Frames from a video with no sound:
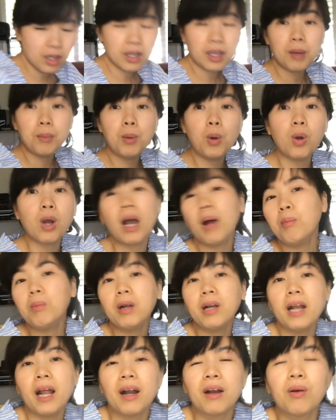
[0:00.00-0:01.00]
cái mua cốc
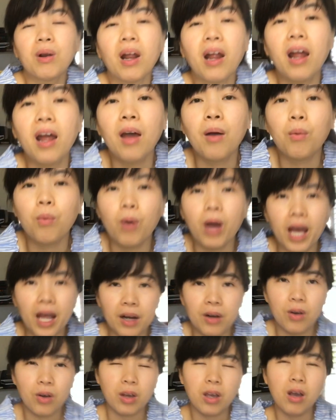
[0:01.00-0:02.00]
nó đã ra
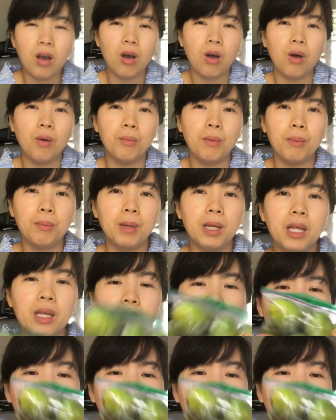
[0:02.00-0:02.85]
qua rồi cái hồi mà mình đi